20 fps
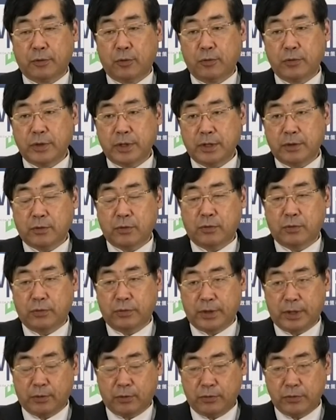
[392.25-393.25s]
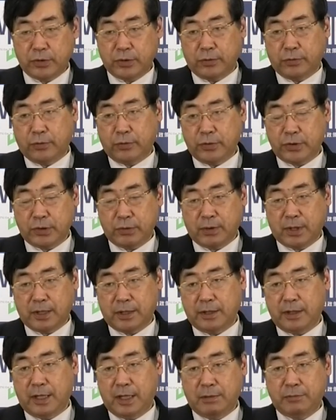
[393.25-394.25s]
公認候補でこの人どうしよう
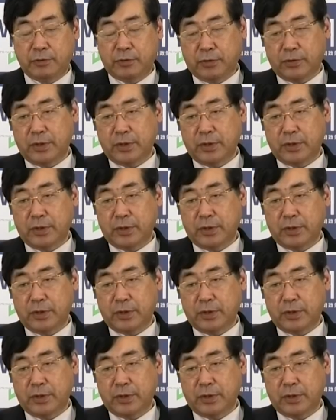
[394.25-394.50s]
かって選ぶ